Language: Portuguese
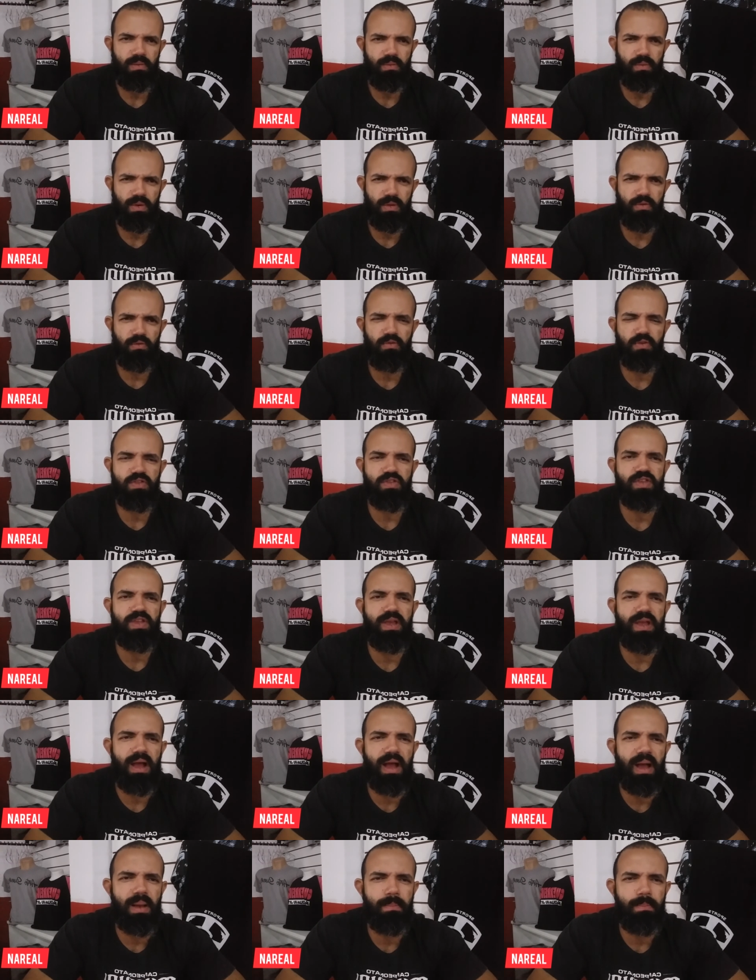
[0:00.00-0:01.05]
quando
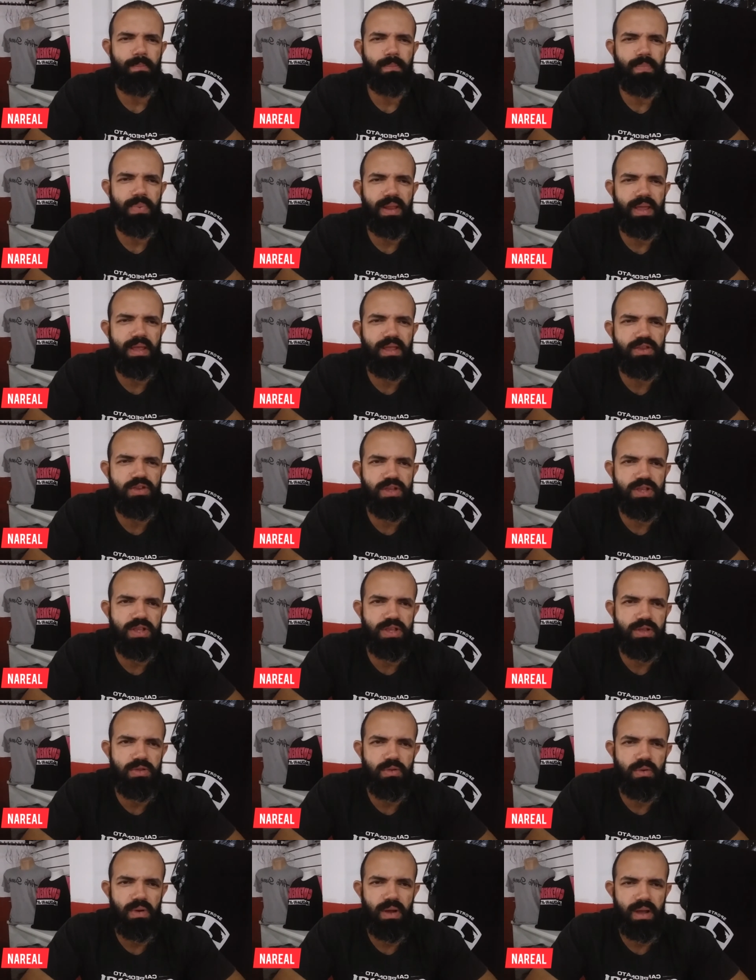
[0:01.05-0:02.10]
você aprende a se
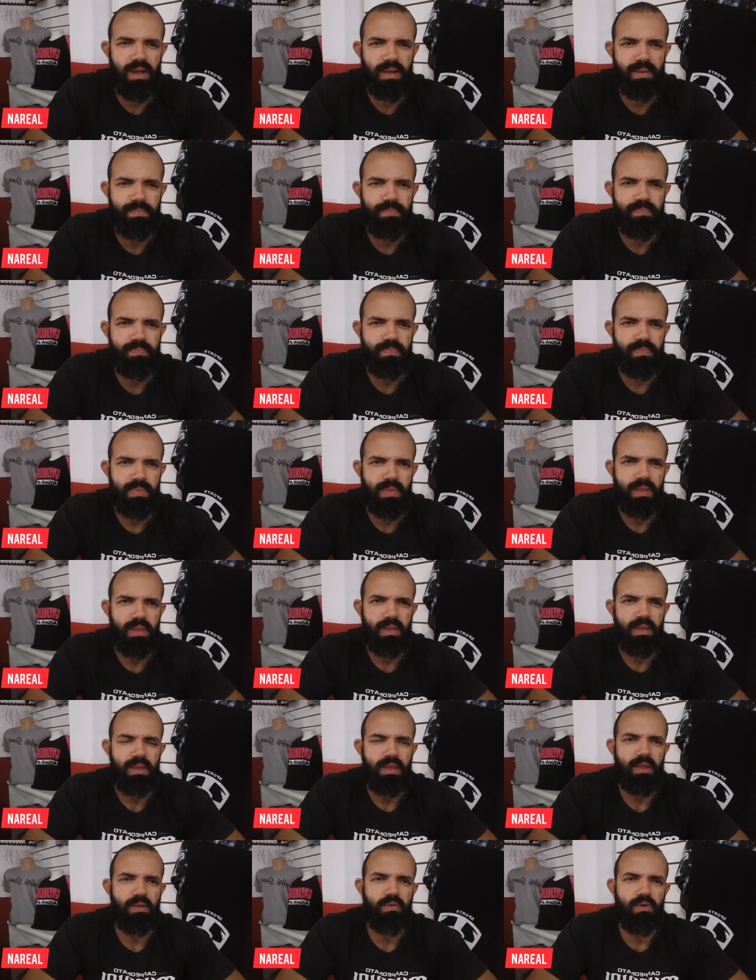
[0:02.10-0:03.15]
doar
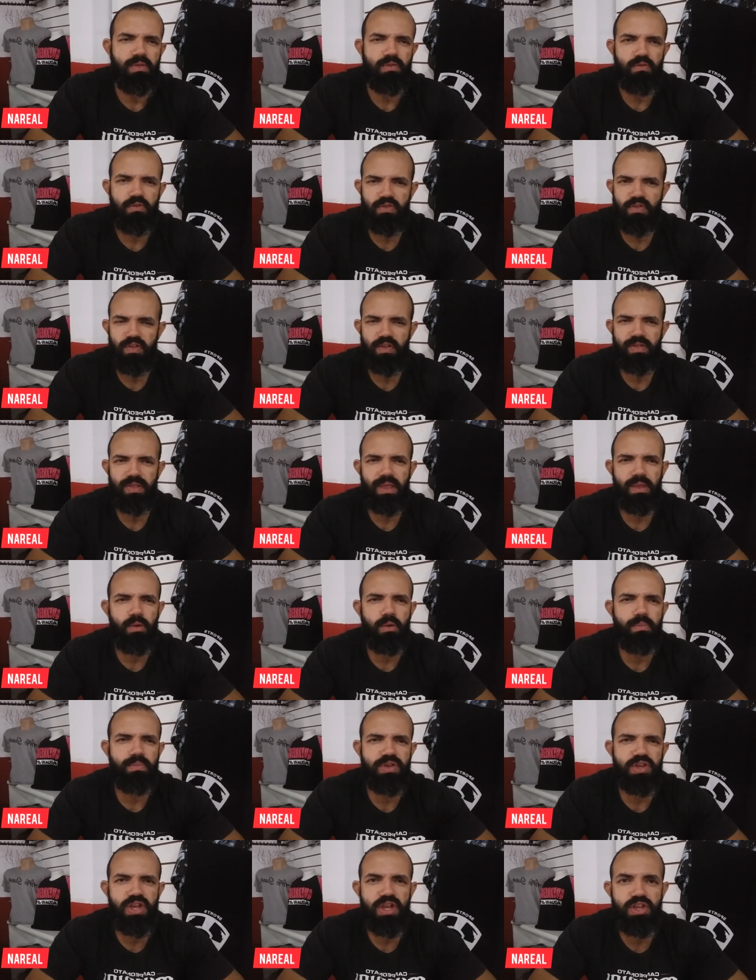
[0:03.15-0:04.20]
e quando você tem
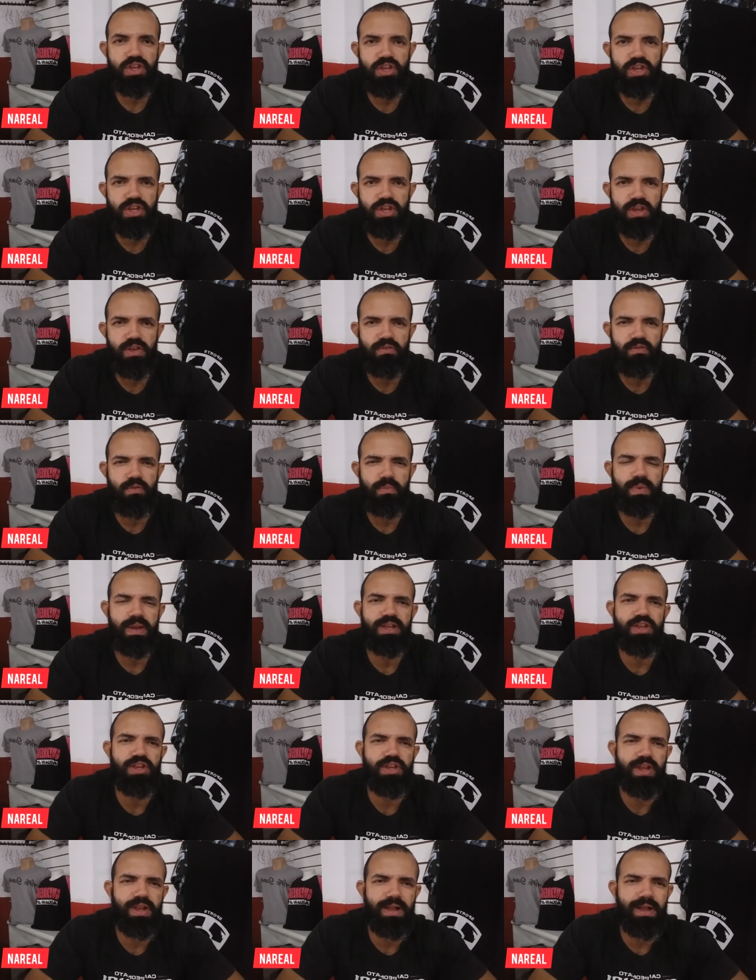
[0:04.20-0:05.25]
objetivo para
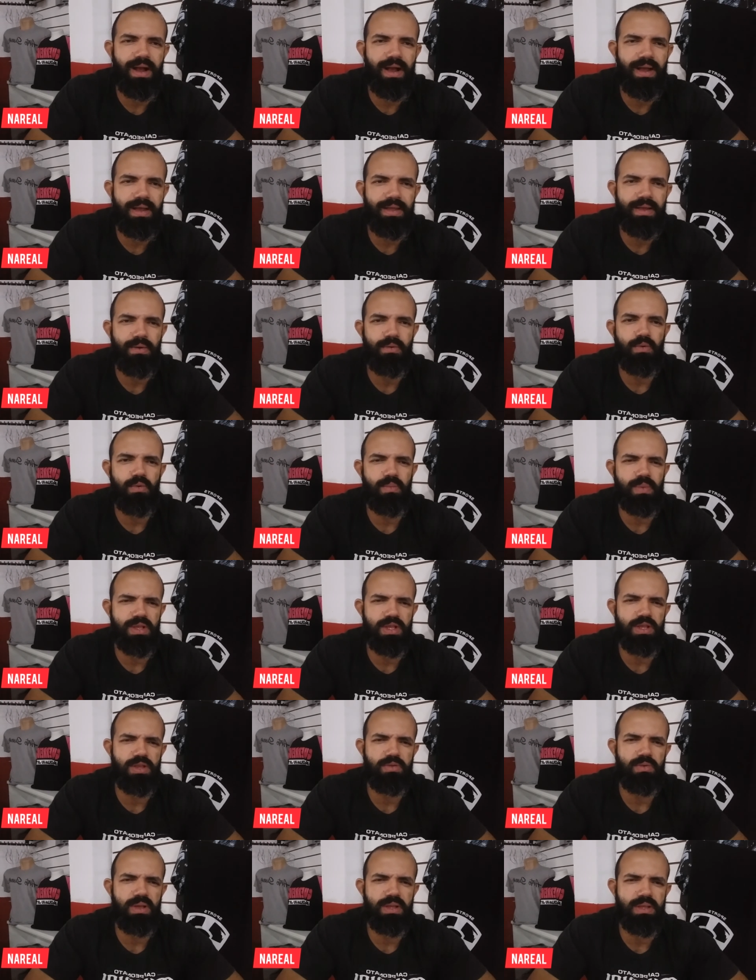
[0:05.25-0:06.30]
chegar em alguma
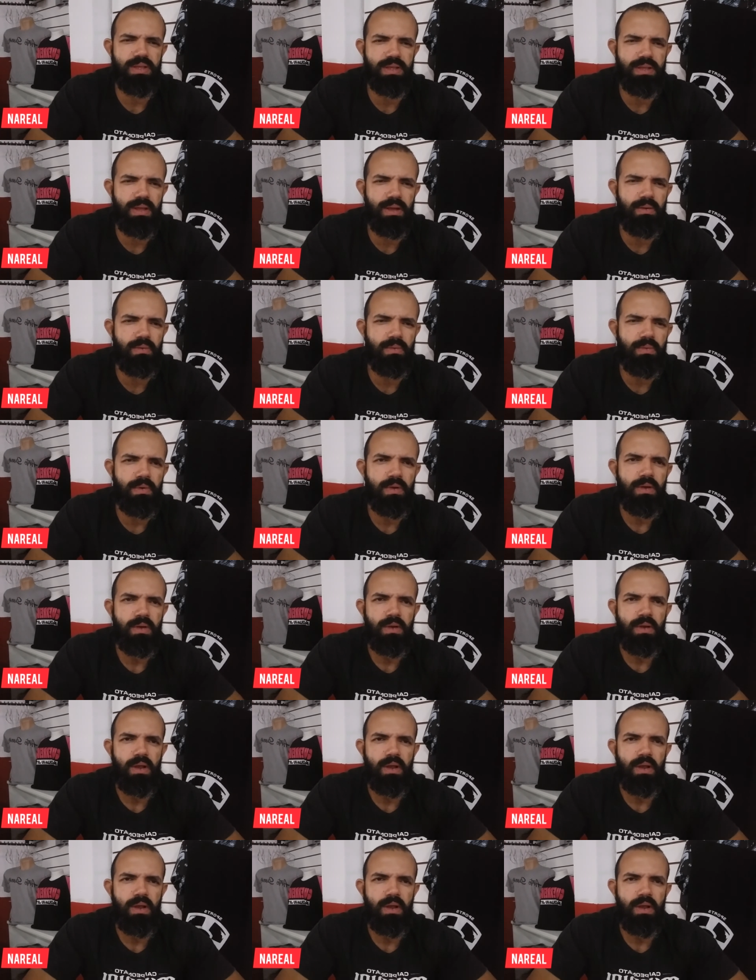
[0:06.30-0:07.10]
situação,